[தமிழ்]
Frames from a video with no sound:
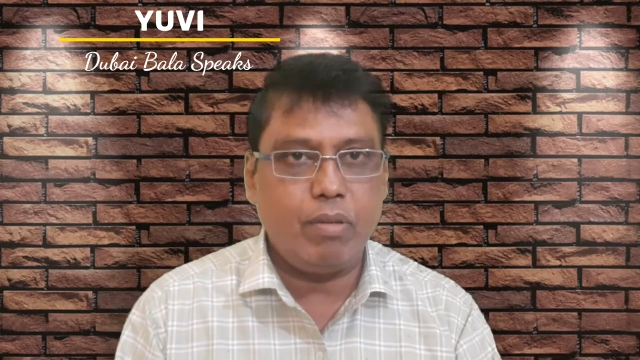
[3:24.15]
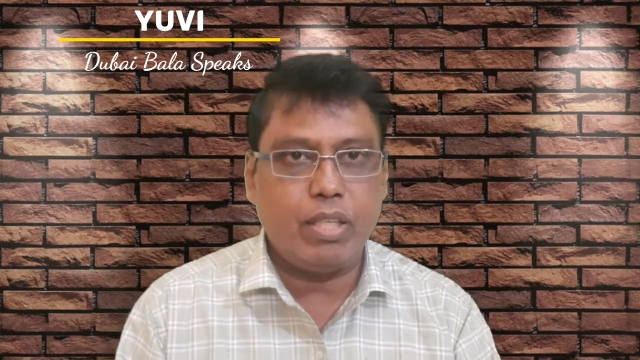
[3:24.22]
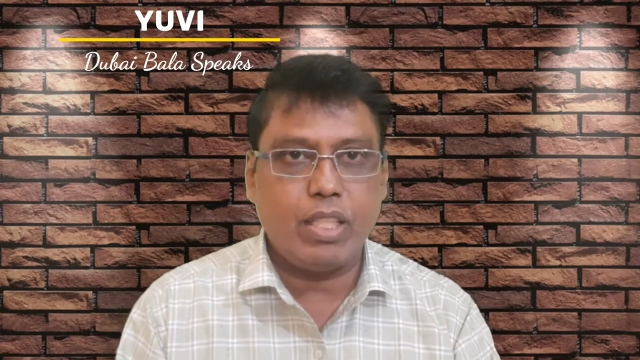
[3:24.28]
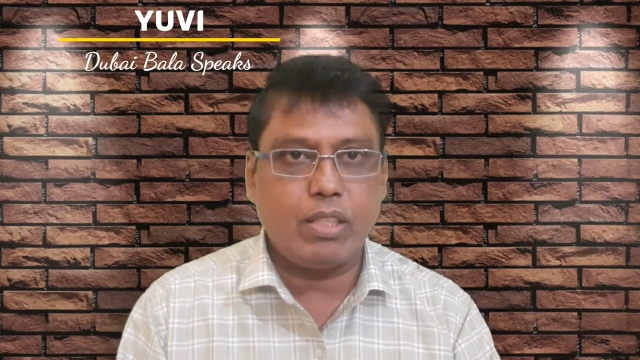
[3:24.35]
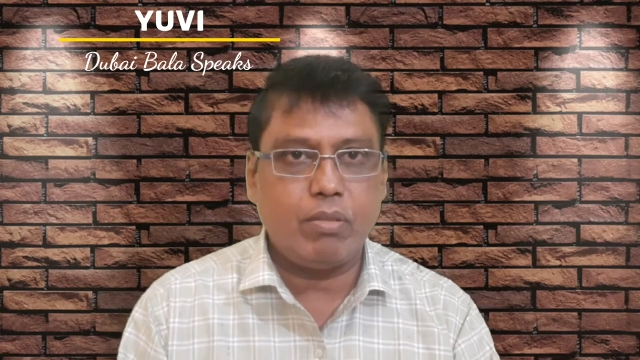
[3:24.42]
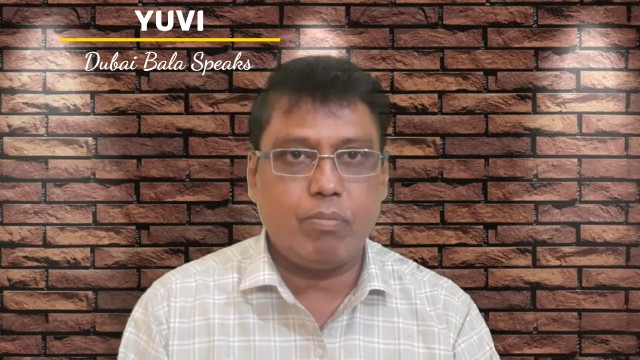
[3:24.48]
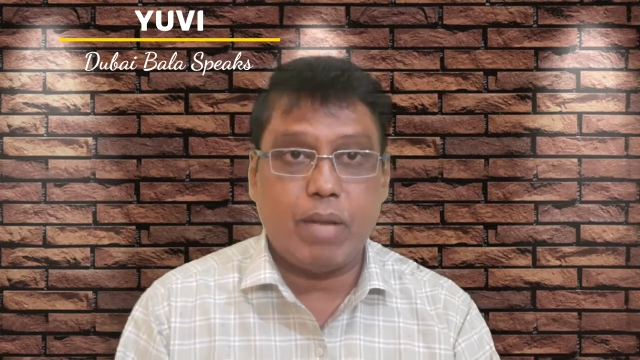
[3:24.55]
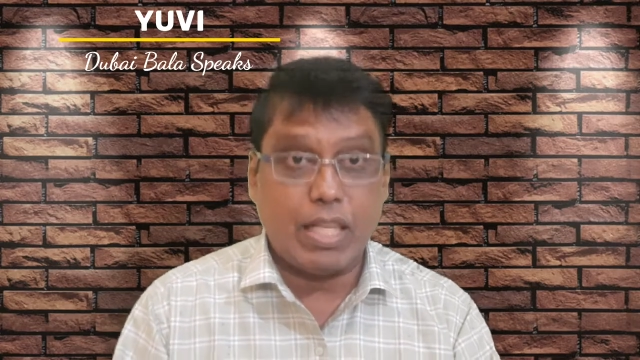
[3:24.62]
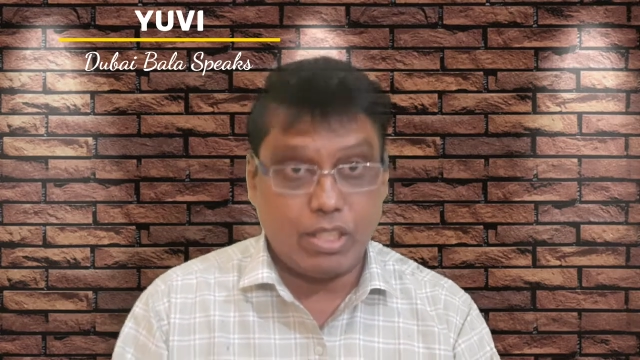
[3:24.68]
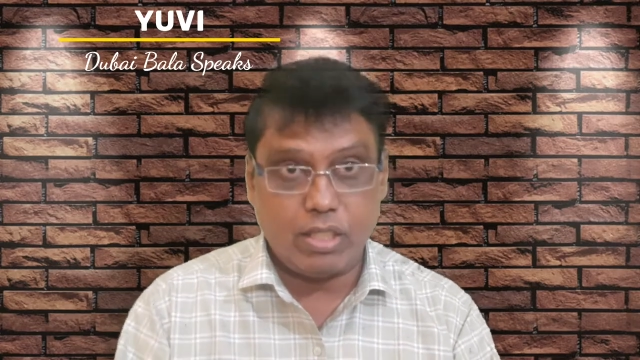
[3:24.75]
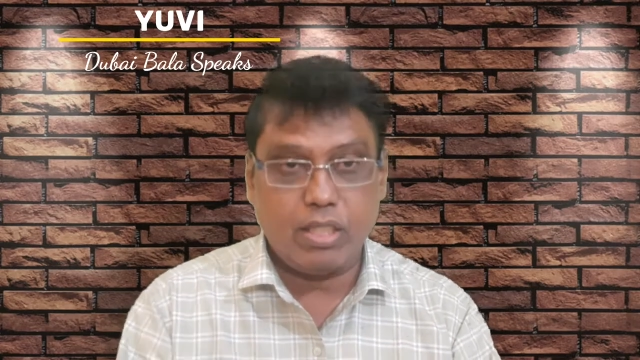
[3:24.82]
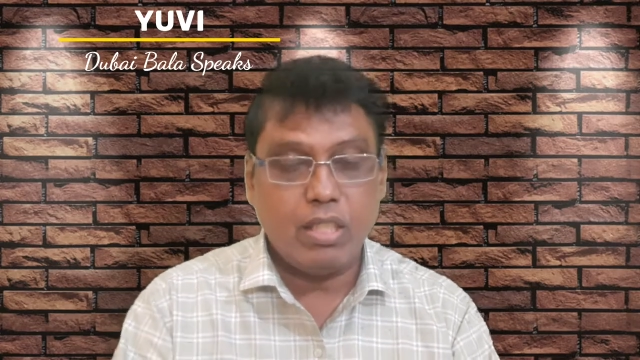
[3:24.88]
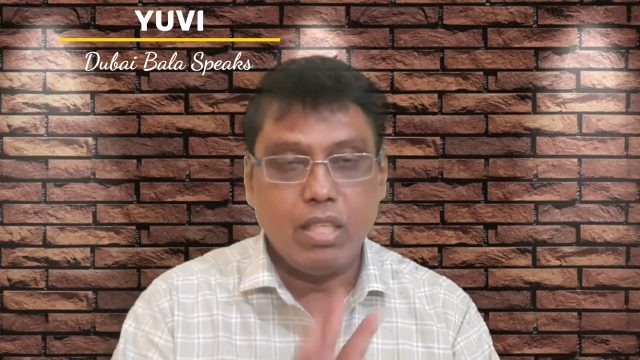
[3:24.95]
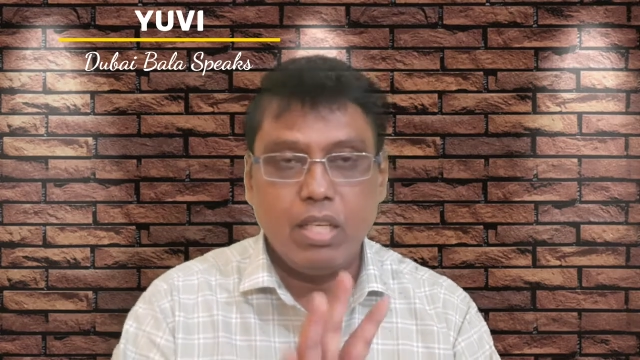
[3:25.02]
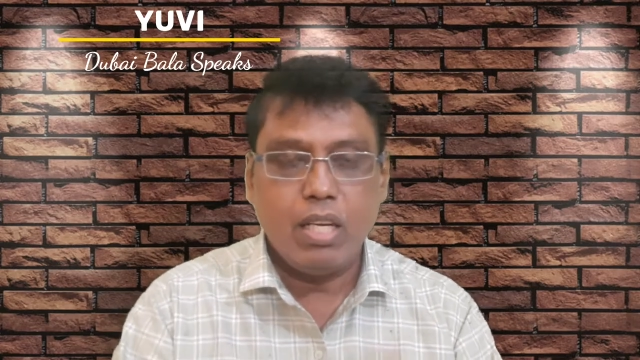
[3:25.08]
டெஸ்ட் மேட்ச்
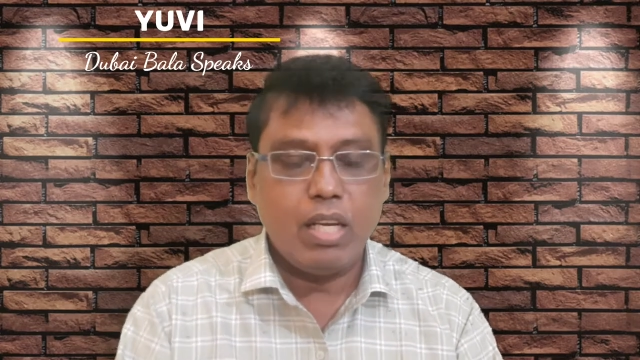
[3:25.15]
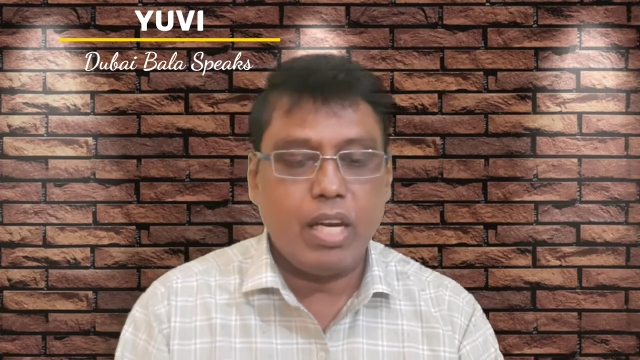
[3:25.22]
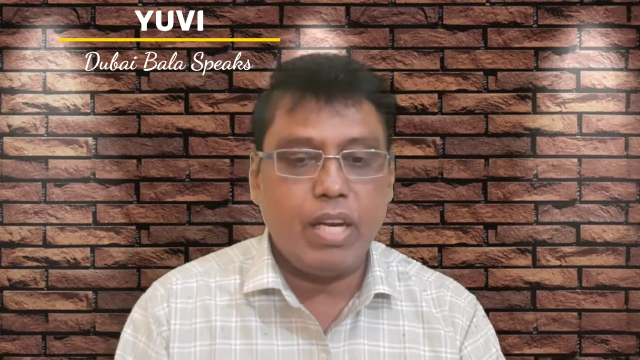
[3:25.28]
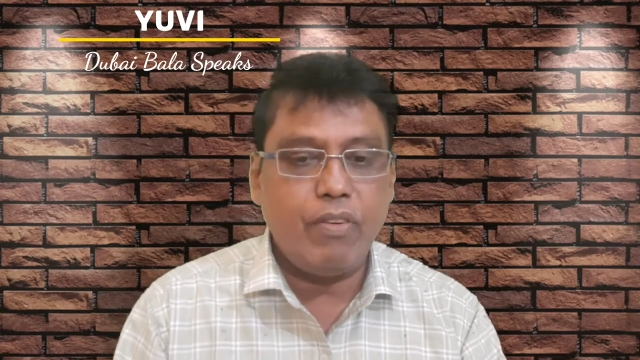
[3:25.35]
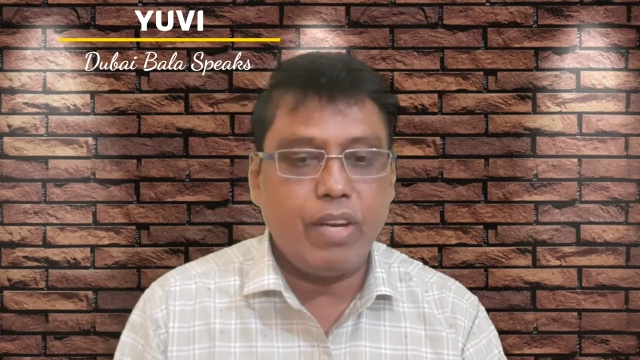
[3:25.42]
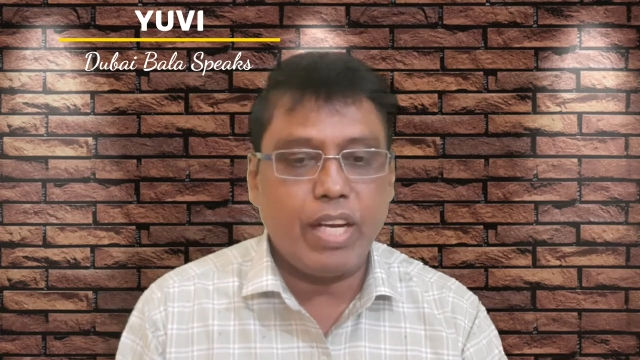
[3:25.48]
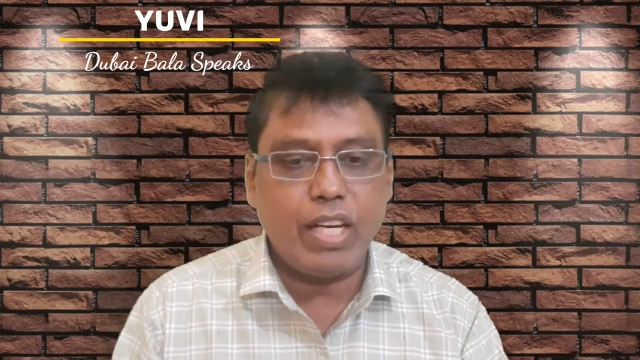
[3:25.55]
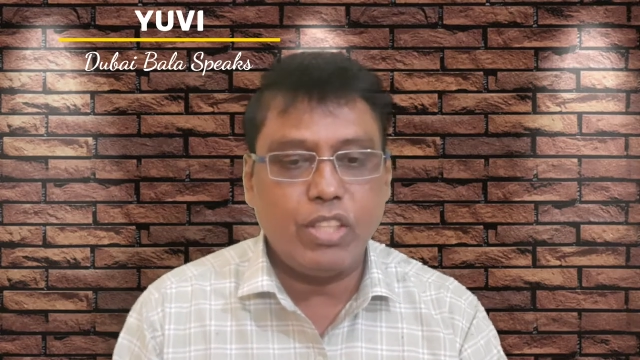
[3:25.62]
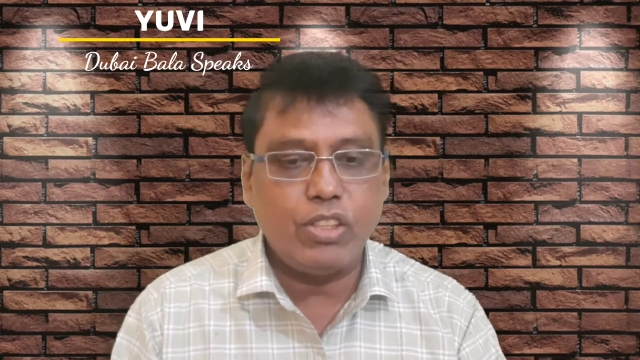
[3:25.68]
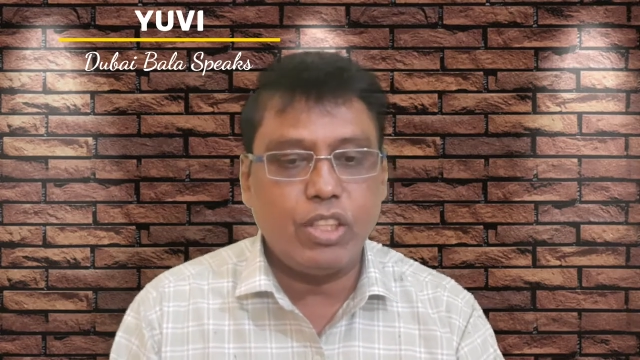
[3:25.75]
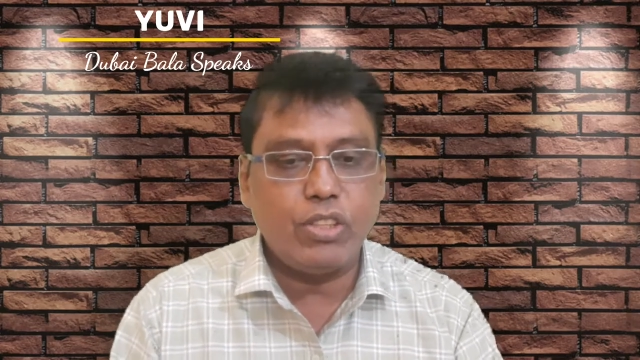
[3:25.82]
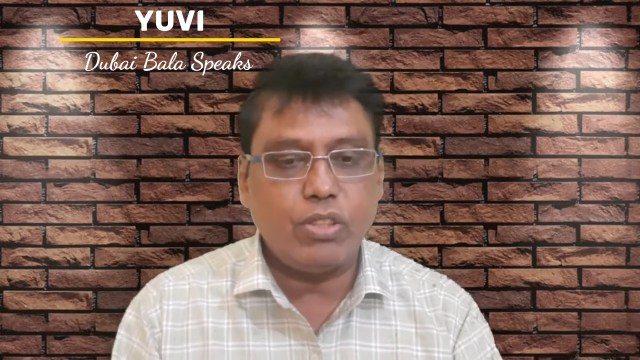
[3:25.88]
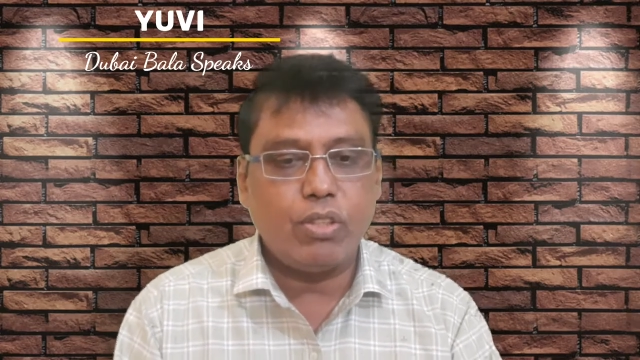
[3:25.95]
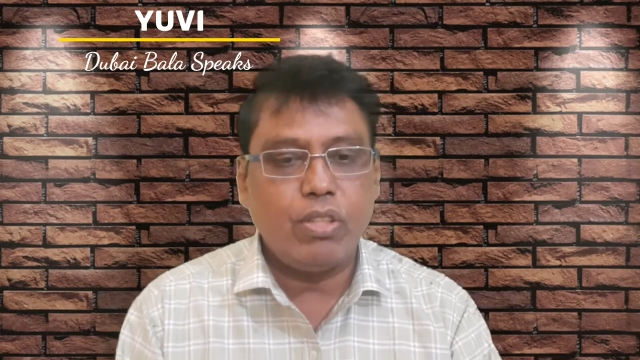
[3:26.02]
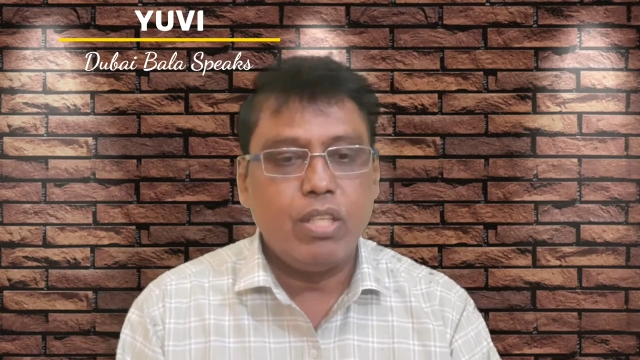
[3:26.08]
ரெண்டு விக்கெட்டில்
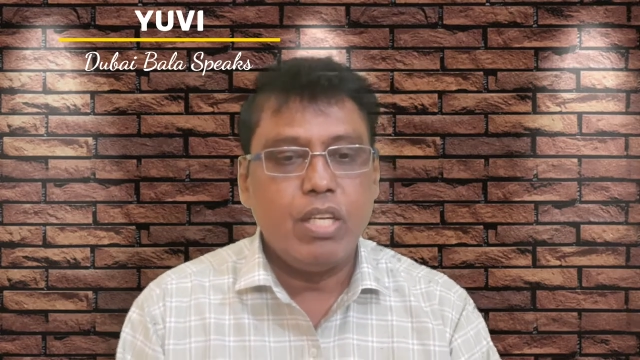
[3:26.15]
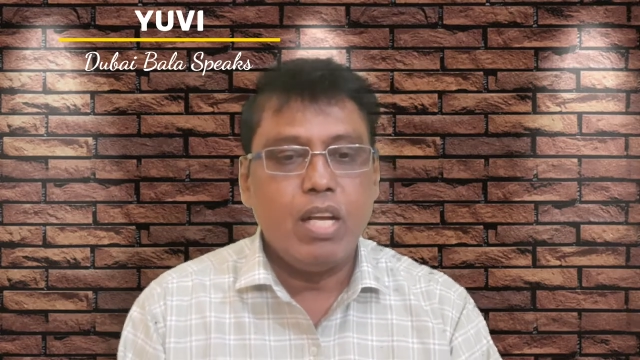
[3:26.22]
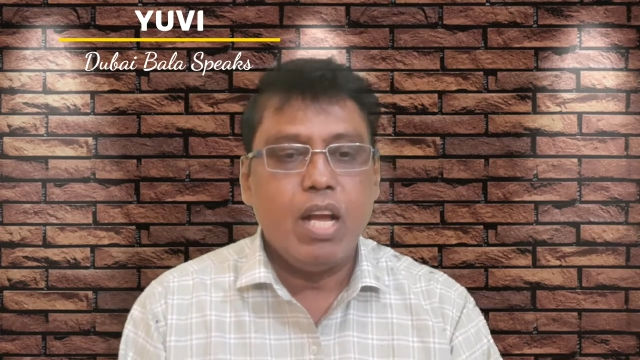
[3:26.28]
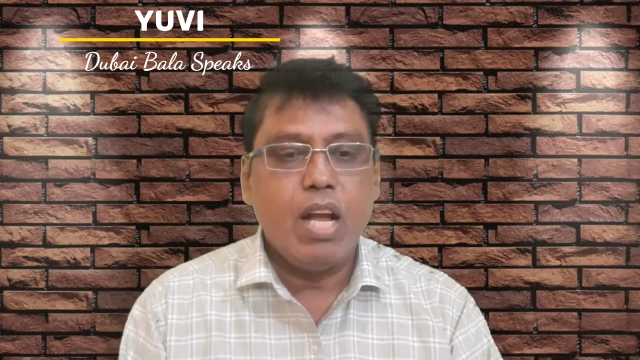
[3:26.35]
ஜெயித்தோம்